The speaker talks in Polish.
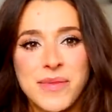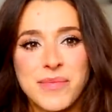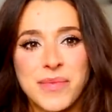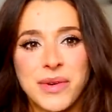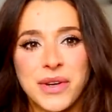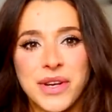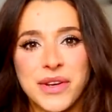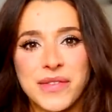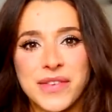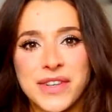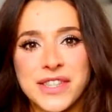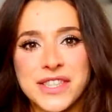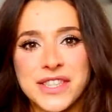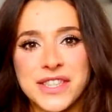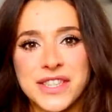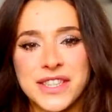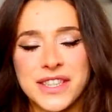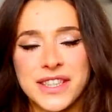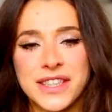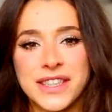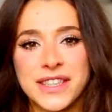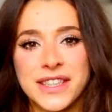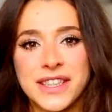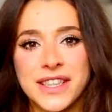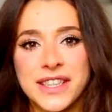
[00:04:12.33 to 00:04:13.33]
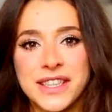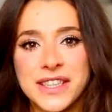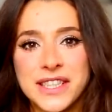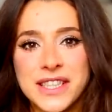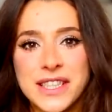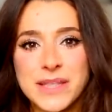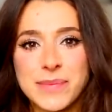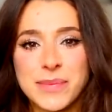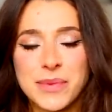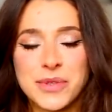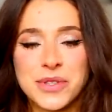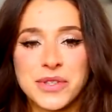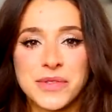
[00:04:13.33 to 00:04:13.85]
Ponieważ
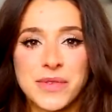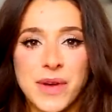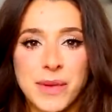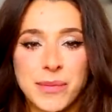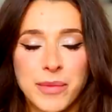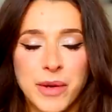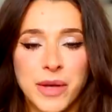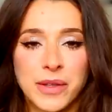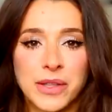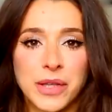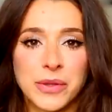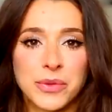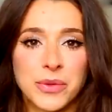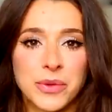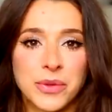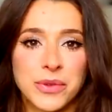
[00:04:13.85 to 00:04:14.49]
jeśli spożywamy go